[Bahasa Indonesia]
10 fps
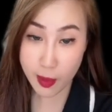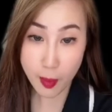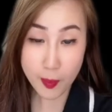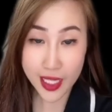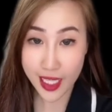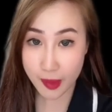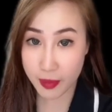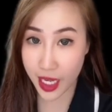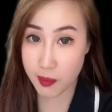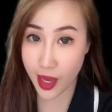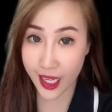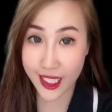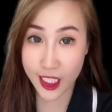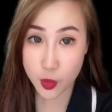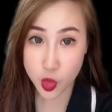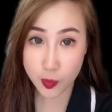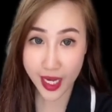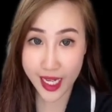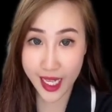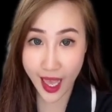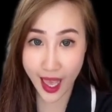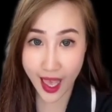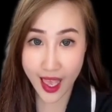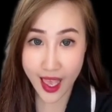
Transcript: memang mengirimkan makanan untuk mereka.